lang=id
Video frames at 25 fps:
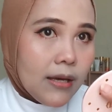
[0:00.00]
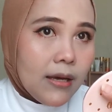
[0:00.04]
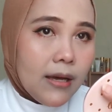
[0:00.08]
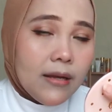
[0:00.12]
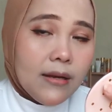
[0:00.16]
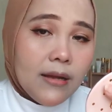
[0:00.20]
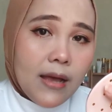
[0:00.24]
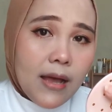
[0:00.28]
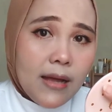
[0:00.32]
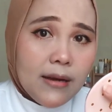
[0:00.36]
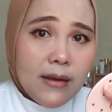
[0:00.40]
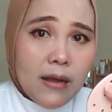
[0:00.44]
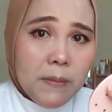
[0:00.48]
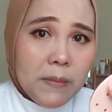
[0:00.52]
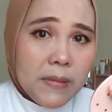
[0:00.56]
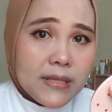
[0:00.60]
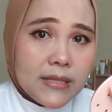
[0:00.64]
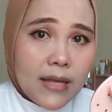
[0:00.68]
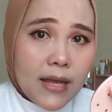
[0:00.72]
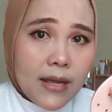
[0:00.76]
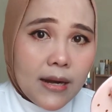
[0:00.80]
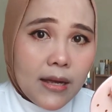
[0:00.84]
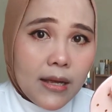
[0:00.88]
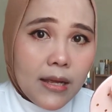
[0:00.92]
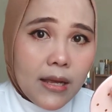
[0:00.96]
kan ada
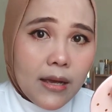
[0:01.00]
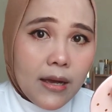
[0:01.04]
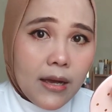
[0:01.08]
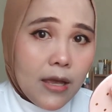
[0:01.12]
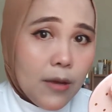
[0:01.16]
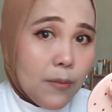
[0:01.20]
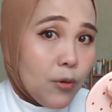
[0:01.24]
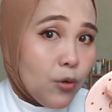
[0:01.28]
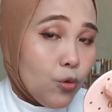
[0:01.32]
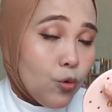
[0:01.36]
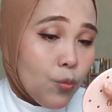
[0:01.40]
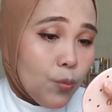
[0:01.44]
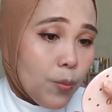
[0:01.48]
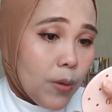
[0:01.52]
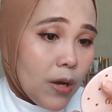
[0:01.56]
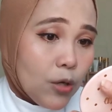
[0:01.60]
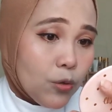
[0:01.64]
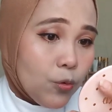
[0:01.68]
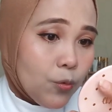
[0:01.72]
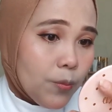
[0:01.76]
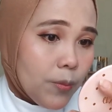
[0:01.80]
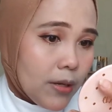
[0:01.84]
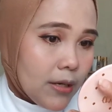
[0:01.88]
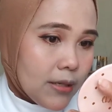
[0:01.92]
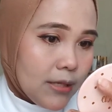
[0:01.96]
maskara yang kayak
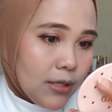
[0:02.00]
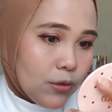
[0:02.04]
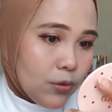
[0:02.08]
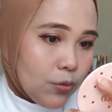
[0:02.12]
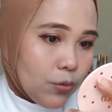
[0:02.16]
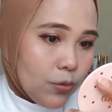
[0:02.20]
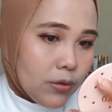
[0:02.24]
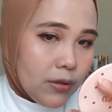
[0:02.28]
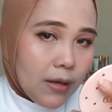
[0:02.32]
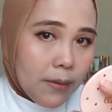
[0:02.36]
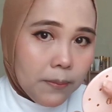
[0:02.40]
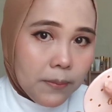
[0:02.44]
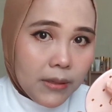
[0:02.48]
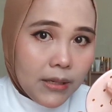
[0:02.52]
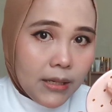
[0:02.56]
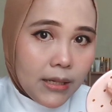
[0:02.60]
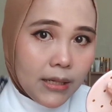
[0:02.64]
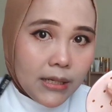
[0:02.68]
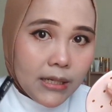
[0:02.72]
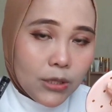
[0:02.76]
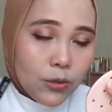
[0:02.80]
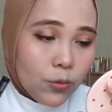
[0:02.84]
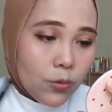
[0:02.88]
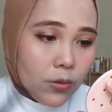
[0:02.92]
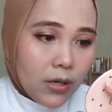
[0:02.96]
menggumpal-gumpal gitu tapi
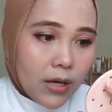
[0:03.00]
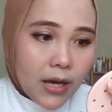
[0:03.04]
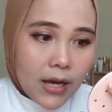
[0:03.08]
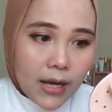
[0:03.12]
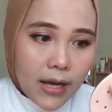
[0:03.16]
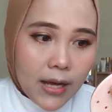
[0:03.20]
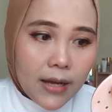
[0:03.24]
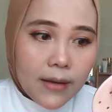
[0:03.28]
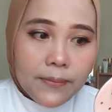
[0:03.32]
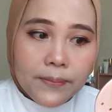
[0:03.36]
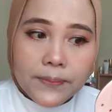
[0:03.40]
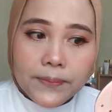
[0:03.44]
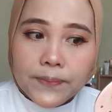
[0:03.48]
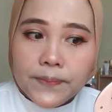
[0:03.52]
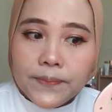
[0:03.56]
ini tuh enggak